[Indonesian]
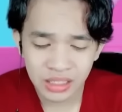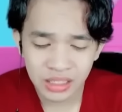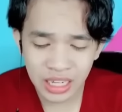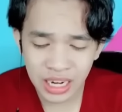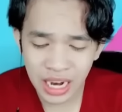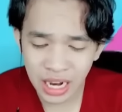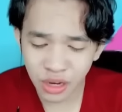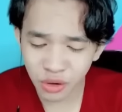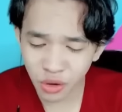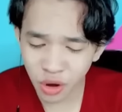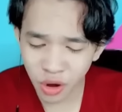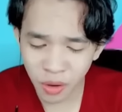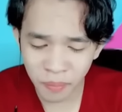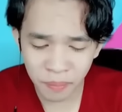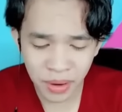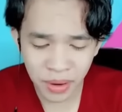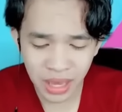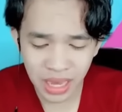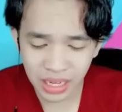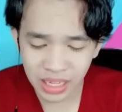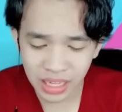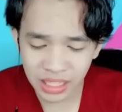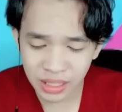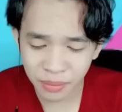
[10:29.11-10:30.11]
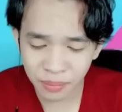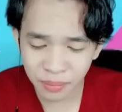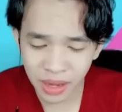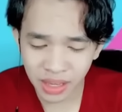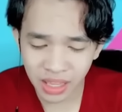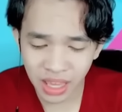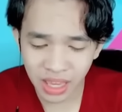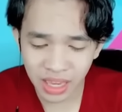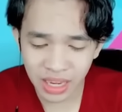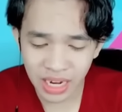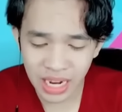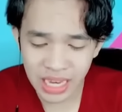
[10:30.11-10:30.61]
Terlalu OP ya, kita
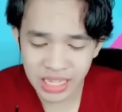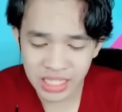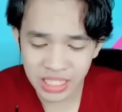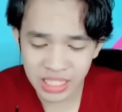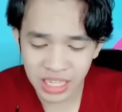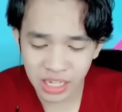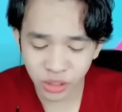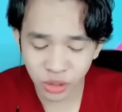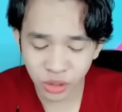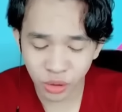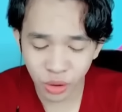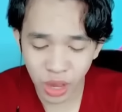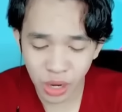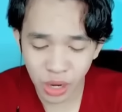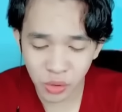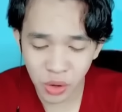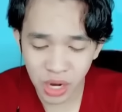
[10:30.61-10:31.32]
pakai Glacier dulu.